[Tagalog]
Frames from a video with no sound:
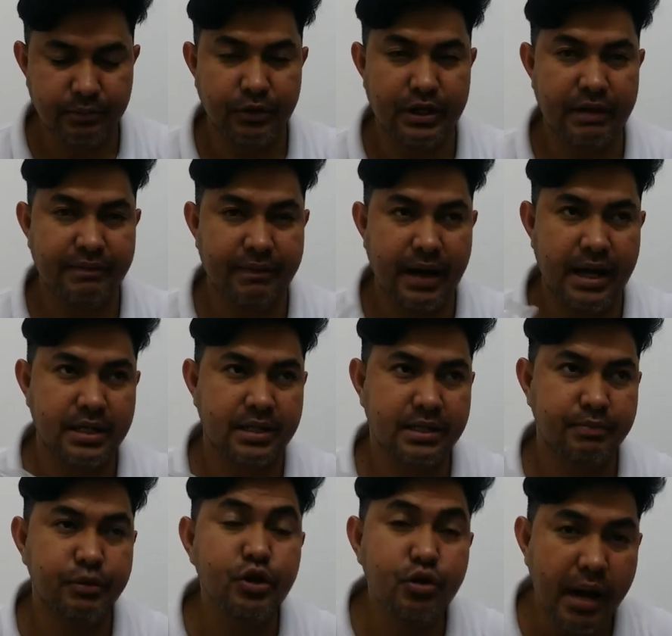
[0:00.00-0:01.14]
for the
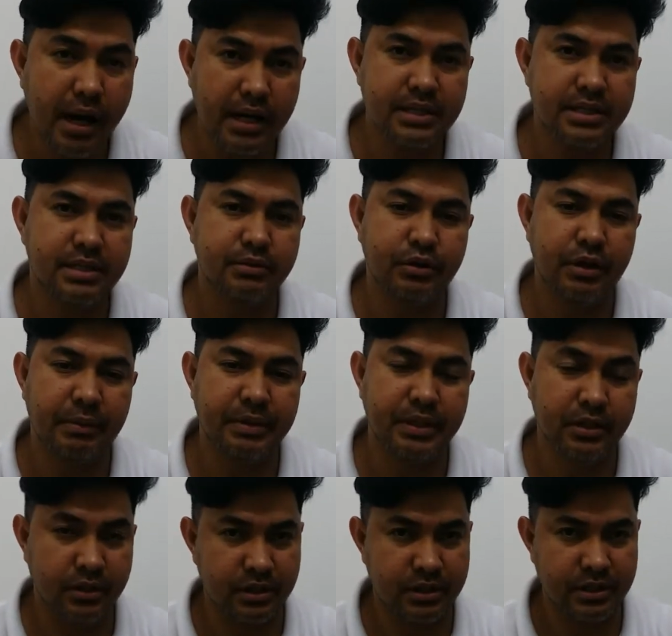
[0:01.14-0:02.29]
past few months uh,
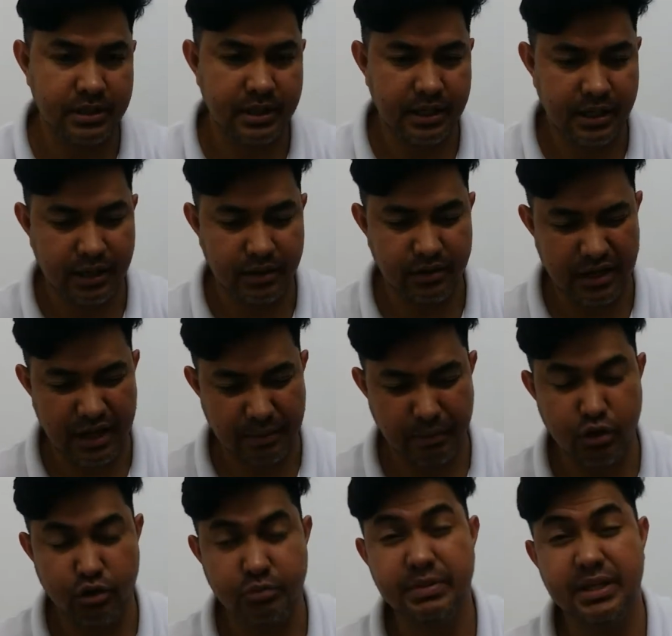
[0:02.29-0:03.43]
because uh, ano na,
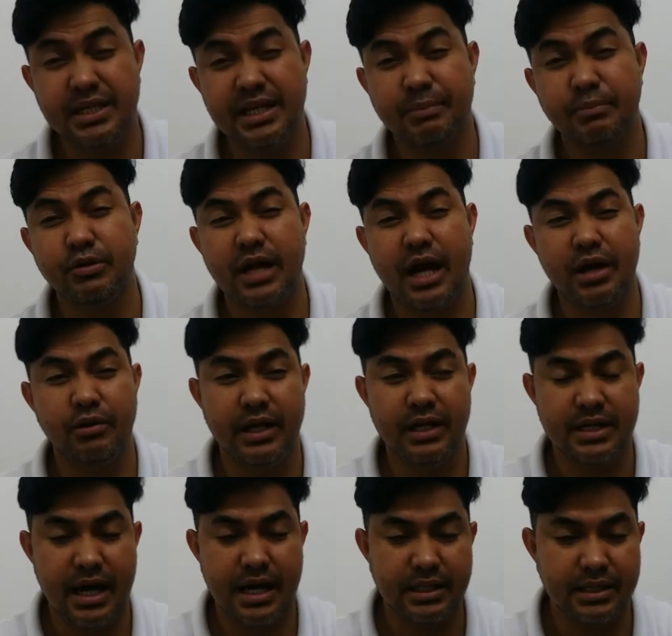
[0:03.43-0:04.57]
medyo busy na po tayo ulit
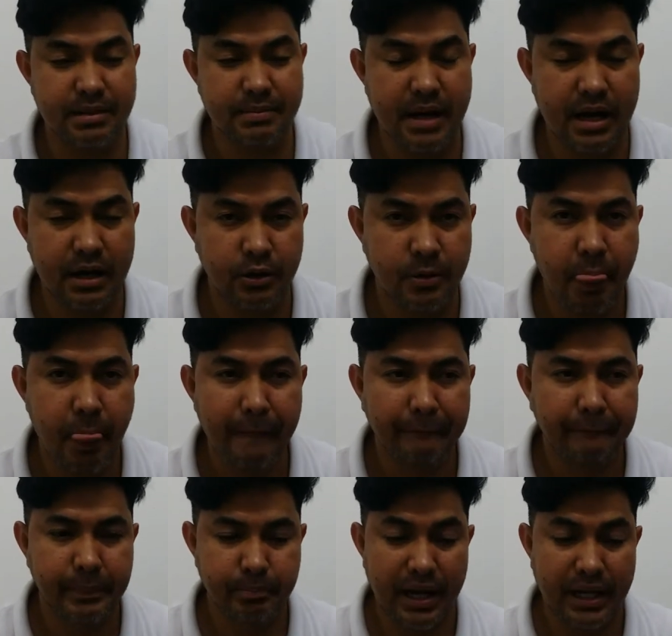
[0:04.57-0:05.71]
sa ating trabaho.
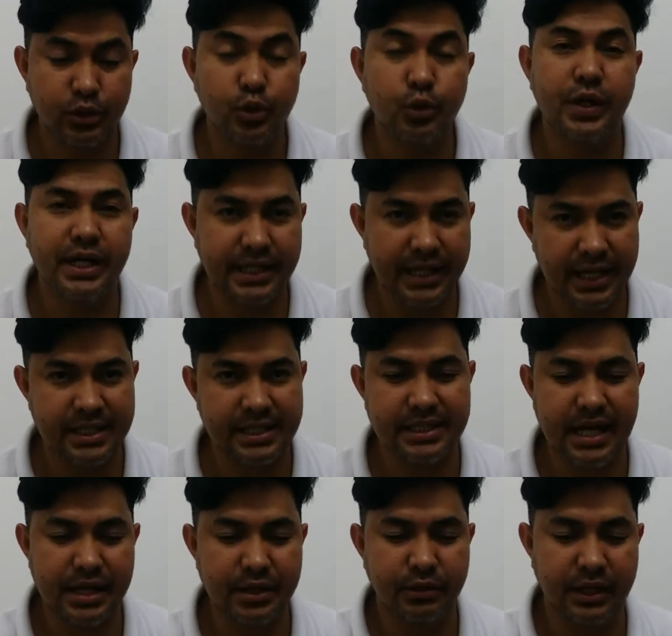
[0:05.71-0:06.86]
Back to work na kasi
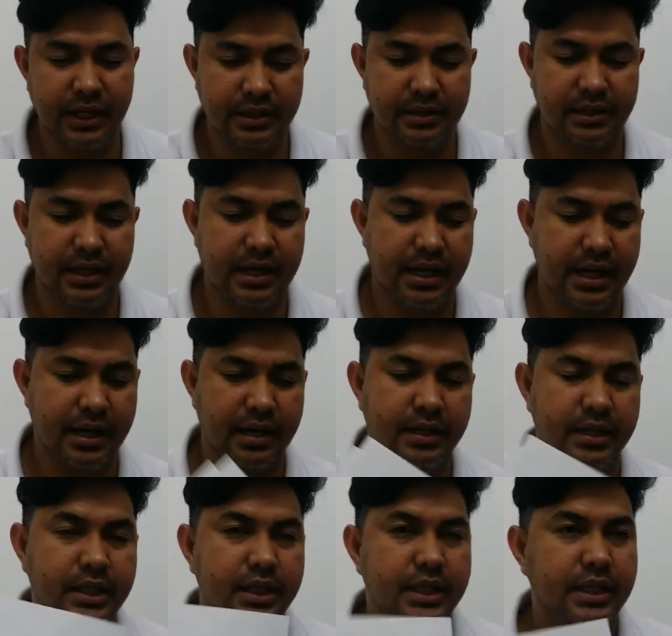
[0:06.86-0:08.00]
tayo ulit kaya
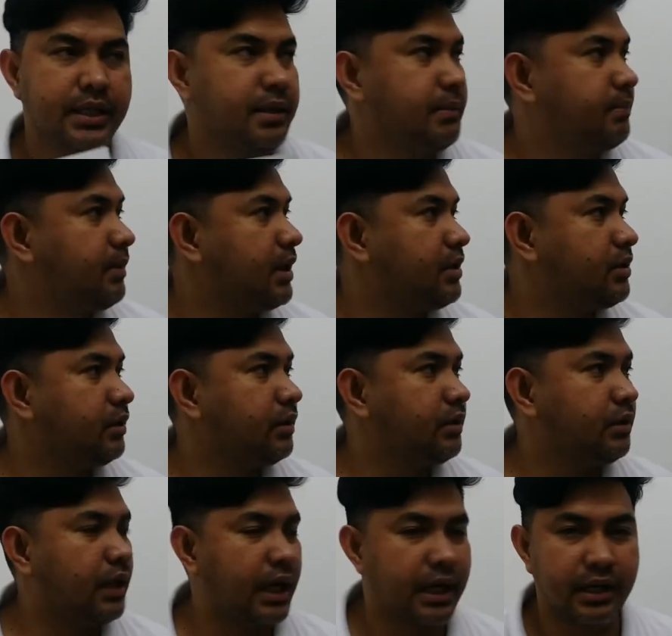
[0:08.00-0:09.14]

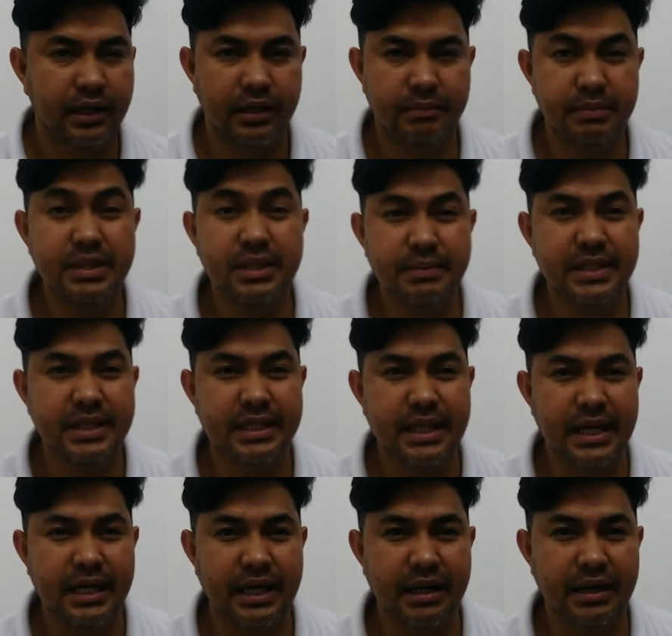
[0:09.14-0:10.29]
medyo uh, busy-busy uh,
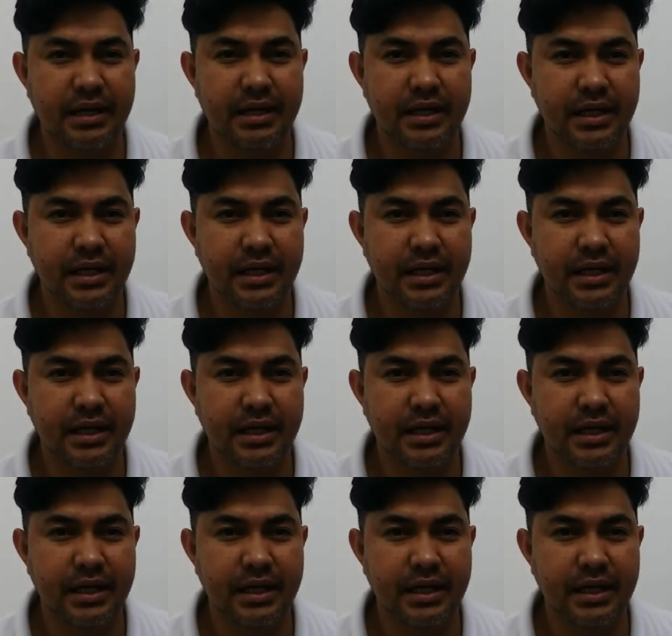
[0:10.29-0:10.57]
talaga.